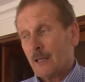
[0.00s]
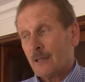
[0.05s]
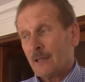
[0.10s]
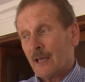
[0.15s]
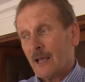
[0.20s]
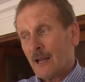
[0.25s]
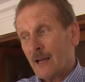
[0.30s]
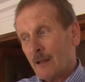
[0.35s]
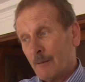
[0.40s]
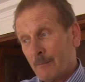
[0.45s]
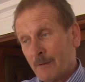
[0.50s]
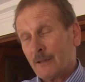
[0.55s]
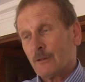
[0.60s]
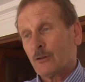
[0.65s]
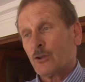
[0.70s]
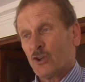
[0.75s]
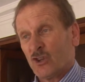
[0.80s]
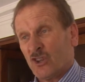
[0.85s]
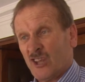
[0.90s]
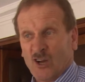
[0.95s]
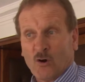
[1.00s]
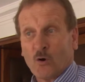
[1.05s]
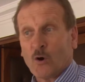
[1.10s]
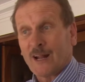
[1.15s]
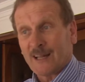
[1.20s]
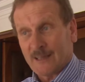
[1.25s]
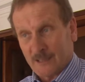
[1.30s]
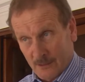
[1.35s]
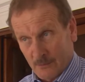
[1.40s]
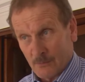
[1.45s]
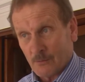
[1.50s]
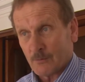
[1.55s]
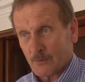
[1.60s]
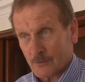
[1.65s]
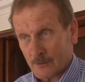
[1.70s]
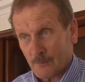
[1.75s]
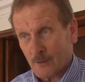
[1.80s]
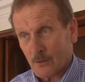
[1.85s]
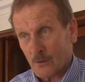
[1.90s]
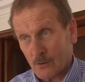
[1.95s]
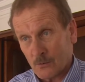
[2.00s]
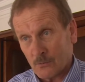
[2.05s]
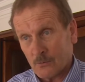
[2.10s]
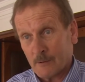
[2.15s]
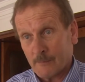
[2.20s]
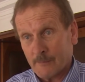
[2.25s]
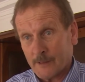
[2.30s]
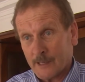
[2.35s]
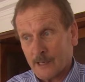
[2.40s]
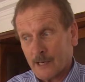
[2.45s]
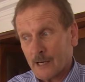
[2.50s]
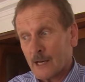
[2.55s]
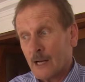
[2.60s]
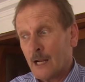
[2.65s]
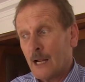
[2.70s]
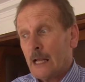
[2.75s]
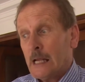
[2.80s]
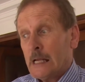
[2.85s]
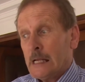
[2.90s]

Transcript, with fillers: elementos decorativos, por llamarlo de alguna manera,